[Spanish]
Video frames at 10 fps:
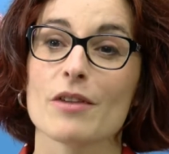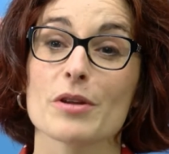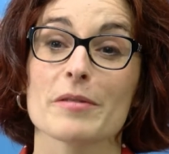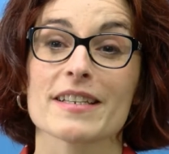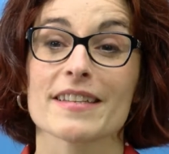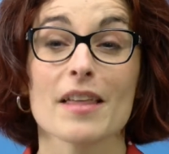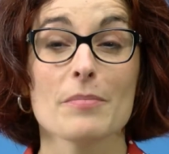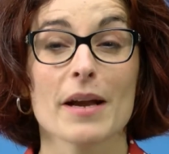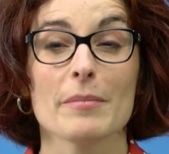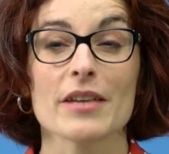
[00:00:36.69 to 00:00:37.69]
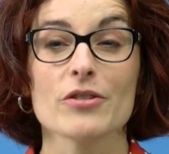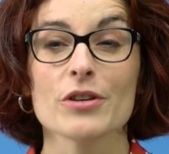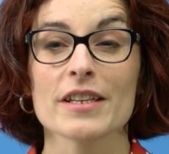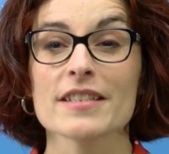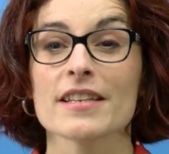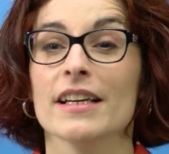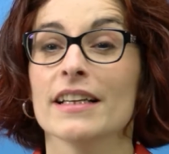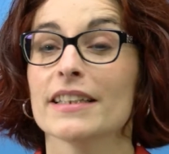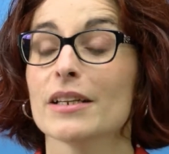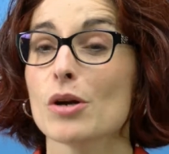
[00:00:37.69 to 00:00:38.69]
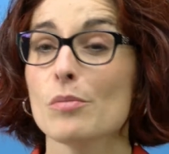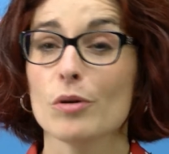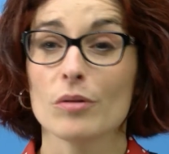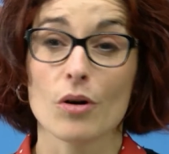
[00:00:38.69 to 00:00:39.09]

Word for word: la Universidad para Mayores tiene como